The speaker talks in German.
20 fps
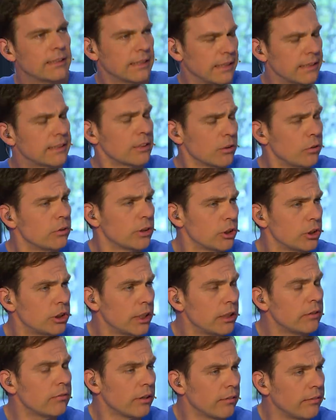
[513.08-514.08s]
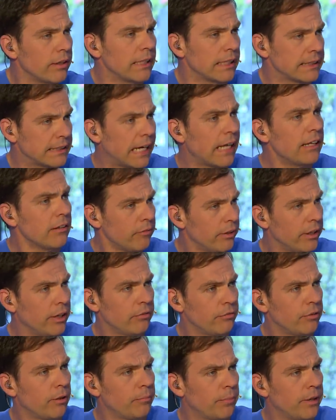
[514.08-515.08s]
Das, das ist ein gutes Stichwort, weil das hatten wir ja
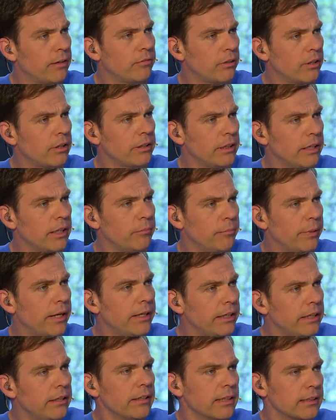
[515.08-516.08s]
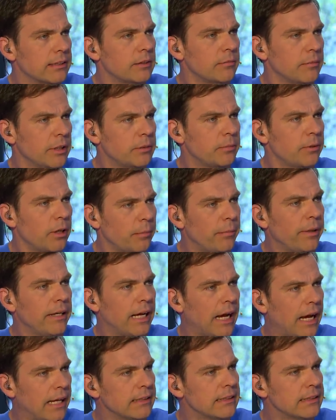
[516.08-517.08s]
vor ein paar Wochen hier in Berlin, dass zum Beispiel auch bei
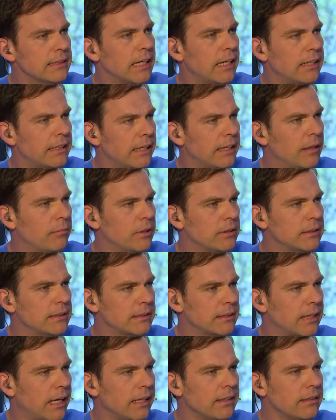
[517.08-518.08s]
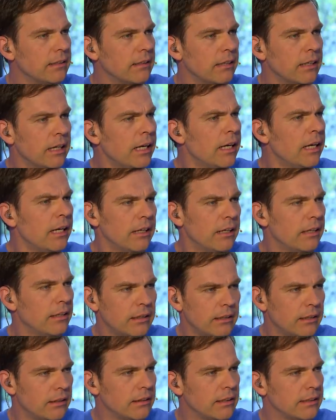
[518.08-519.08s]
der Anzahl der Demonstranten
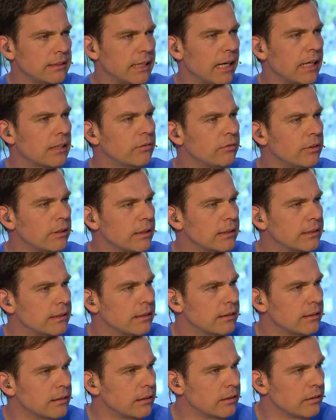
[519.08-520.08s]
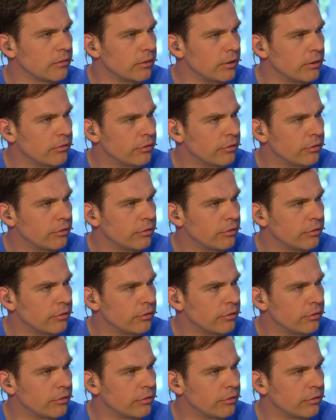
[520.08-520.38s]
äh, gesagt wurde, es sind irgendwie